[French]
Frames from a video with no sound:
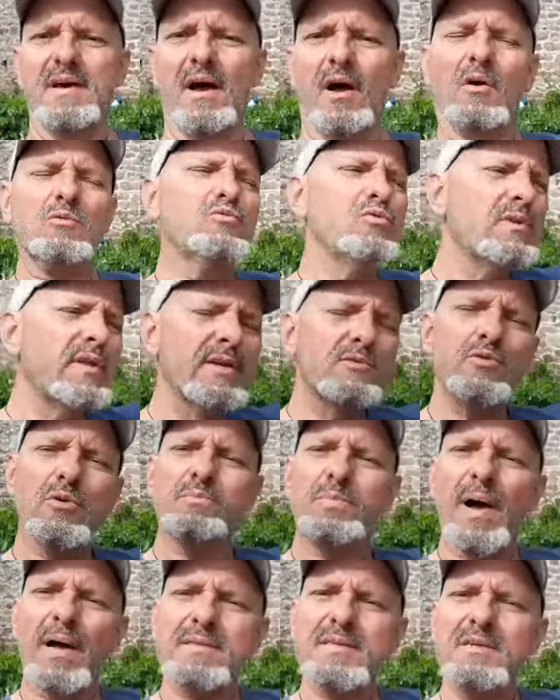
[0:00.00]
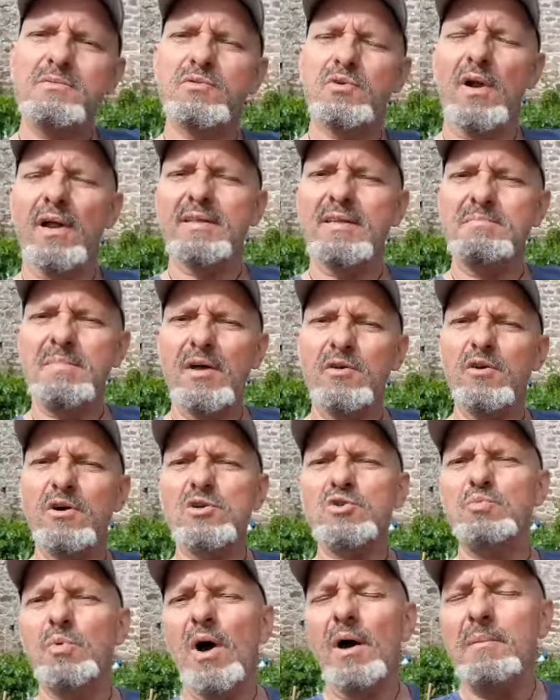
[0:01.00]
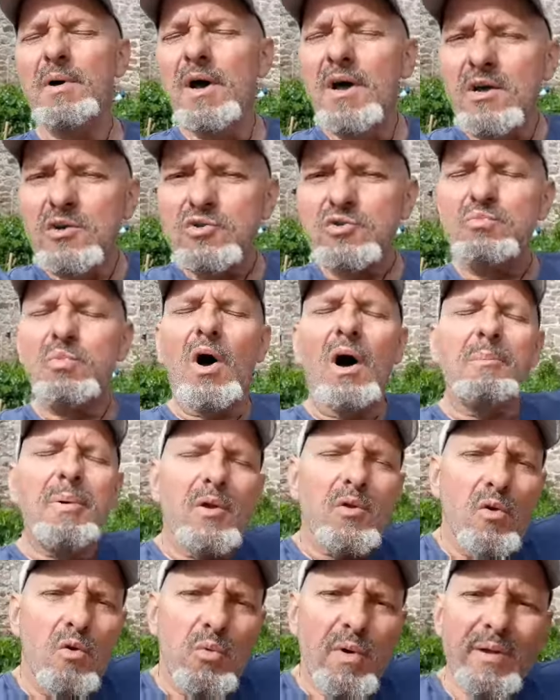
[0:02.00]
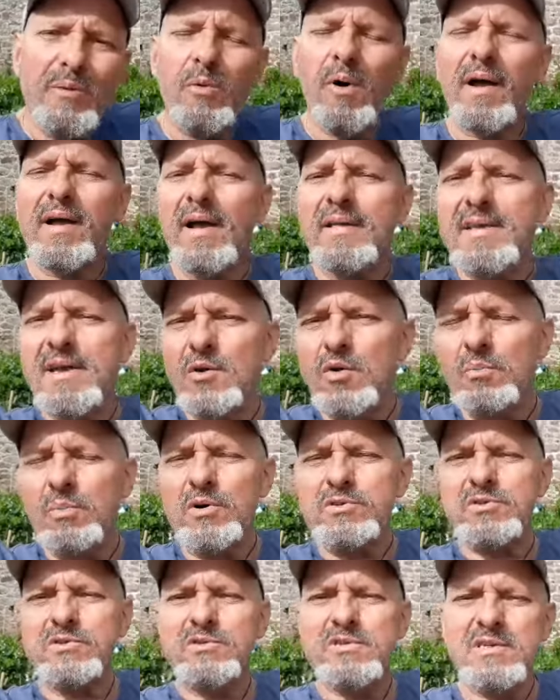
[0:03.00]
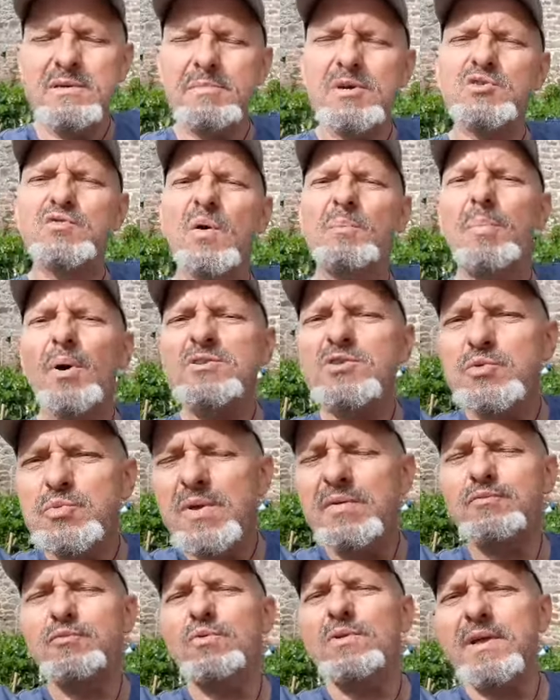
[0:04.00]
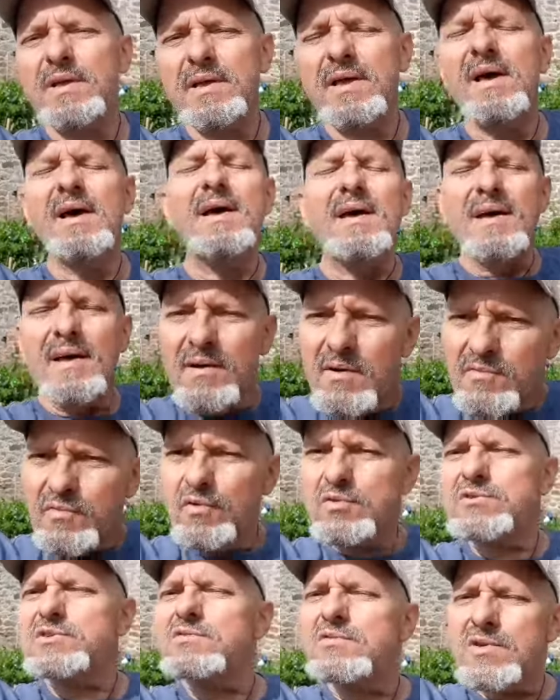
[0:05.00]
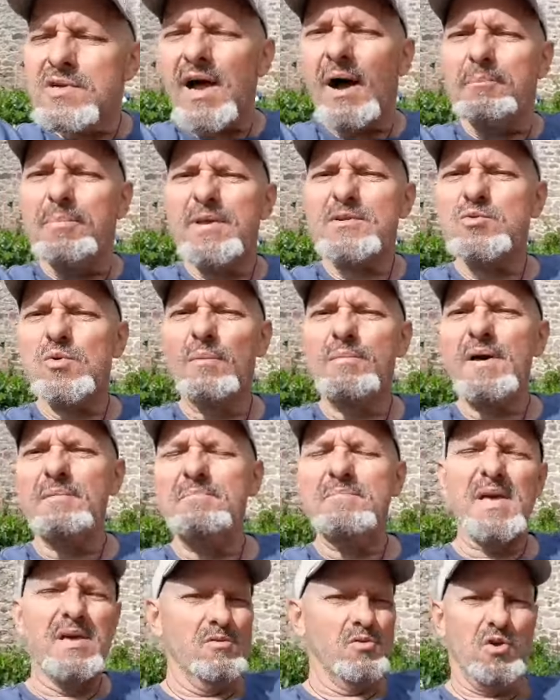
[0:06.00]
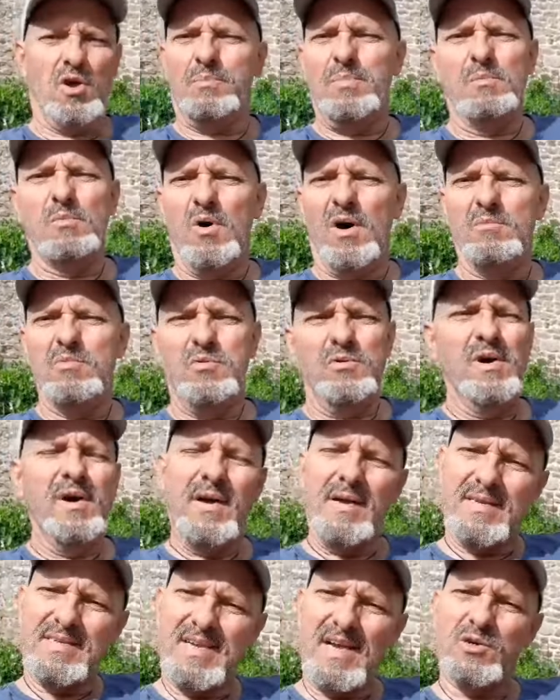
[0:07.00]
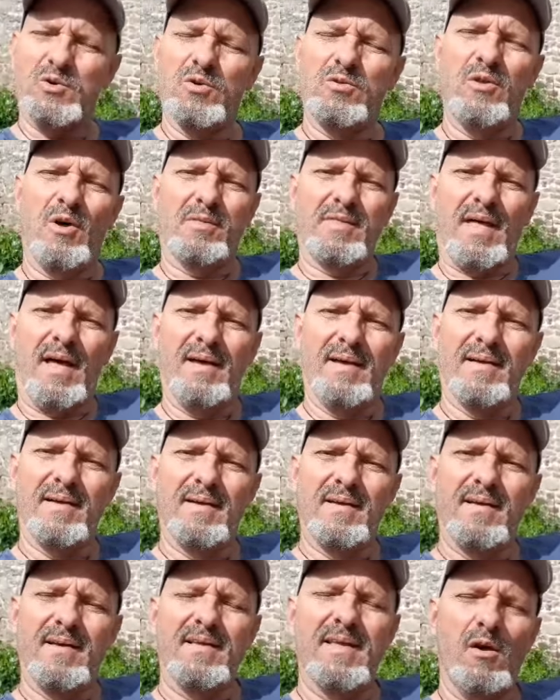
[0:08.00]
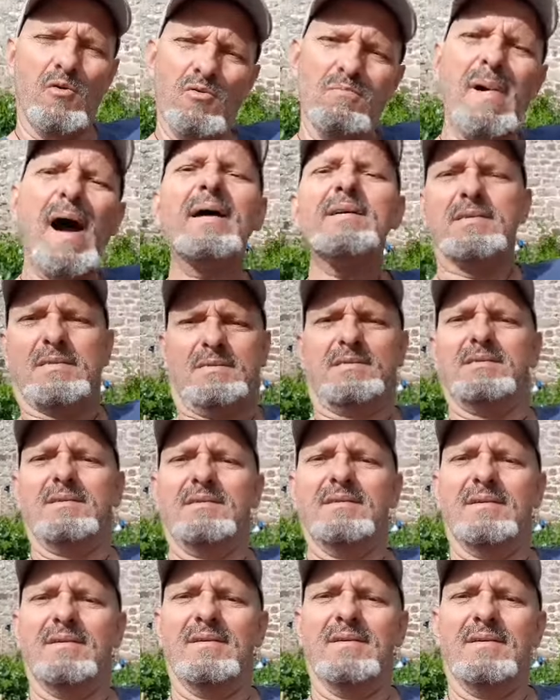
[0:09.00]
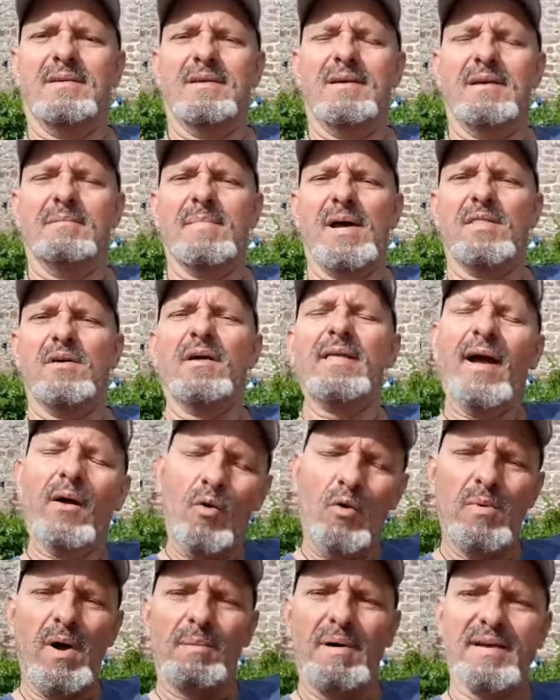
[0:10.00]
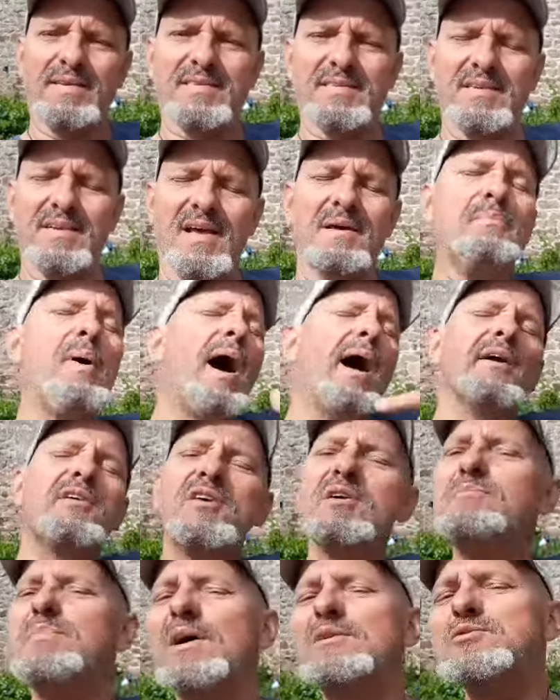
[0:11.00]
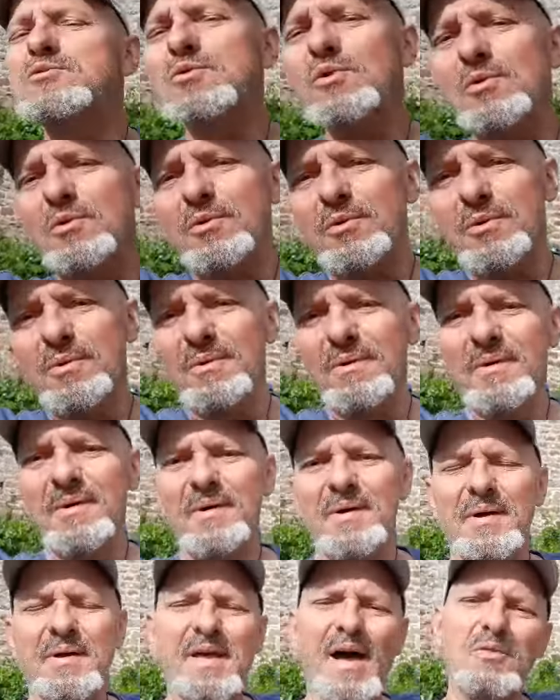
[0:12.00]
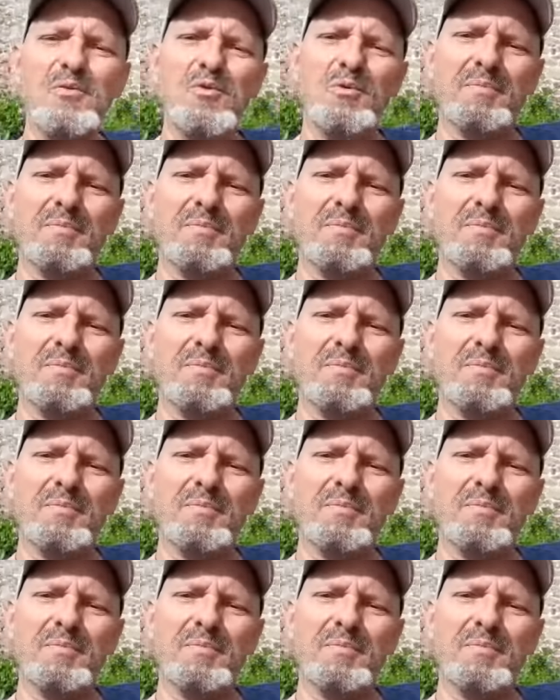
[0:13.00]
Alors, toutes les autres parties sur la team ailleurs, je me, rappelle, que Willou a gagné, le boss aussi, mais je ne vais pas suivre toutes les... Il faut se rappeler soi-même. Mais une Cup Imorabu, ça, je note. Il y a eu Max. Et maintenant, il y a Gros Babas. Et par équipe, bien sûr, euh, il y a nous.